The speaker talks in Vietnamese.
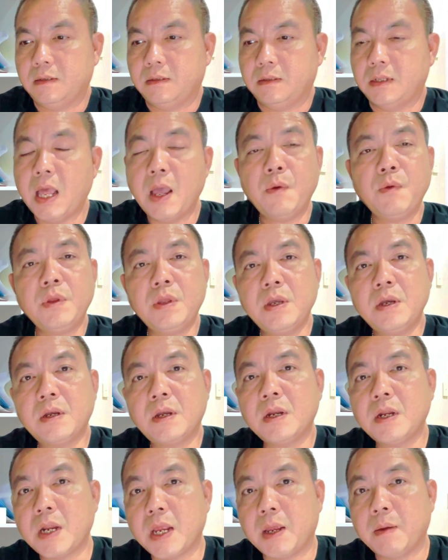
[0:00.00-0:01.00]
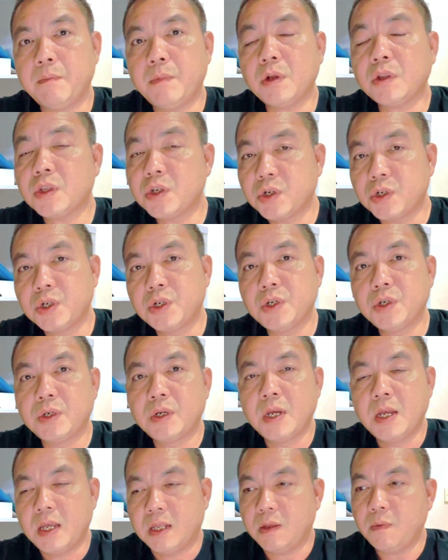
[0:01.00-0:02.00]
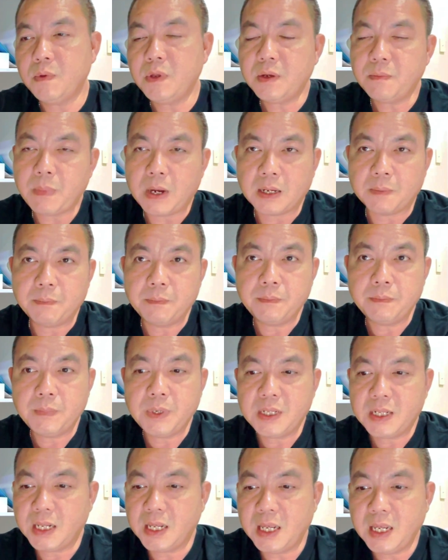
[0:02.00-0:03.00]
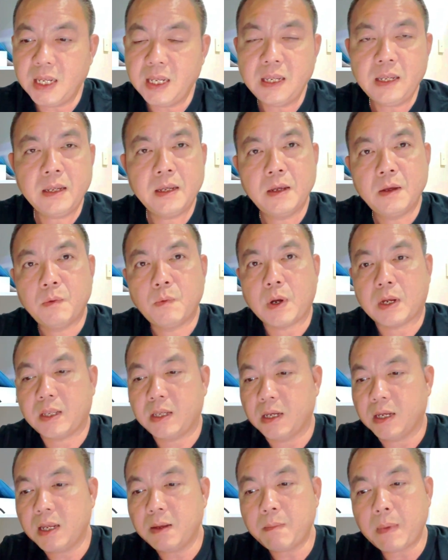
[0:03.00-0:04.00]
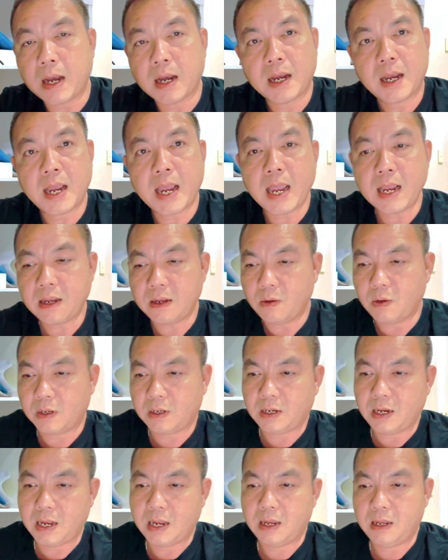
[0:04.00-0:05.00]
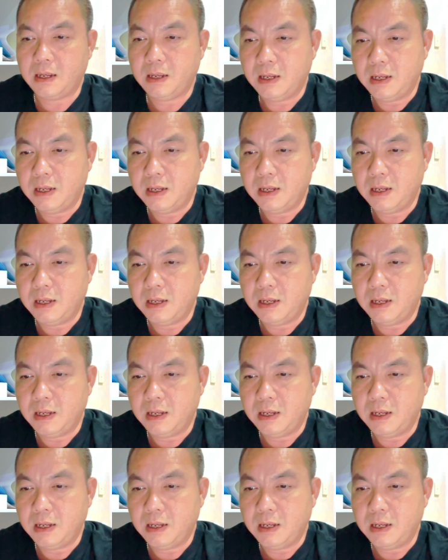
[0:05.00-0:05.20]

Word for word: nếu như cái điểm nó tương đương, giống như bằng BTE hoặc những cái bằng khác, hoặc là